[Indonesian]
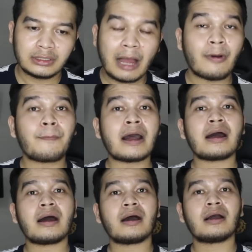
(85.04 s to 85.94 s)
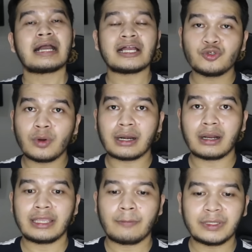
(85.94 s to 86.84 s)
nggak apa-apa, nggak
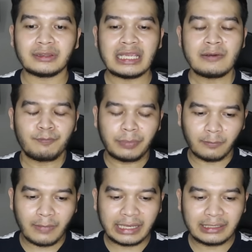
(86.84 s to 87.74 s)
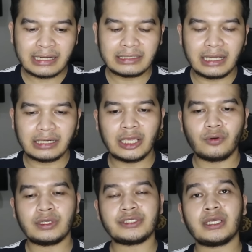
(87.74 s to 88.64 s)
juara. Yang penting permainan dari
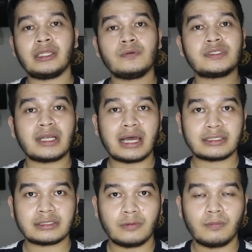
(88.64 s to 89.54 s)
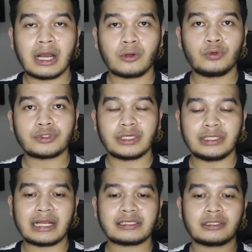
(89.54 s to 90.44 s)
Indonesia itu jelas, bagus,
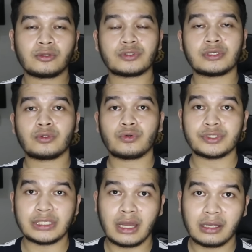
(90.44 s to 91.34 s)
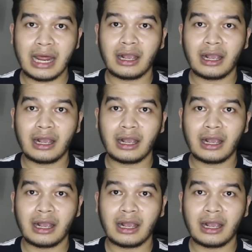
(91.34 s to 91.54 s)
dan seterus-seterusnya.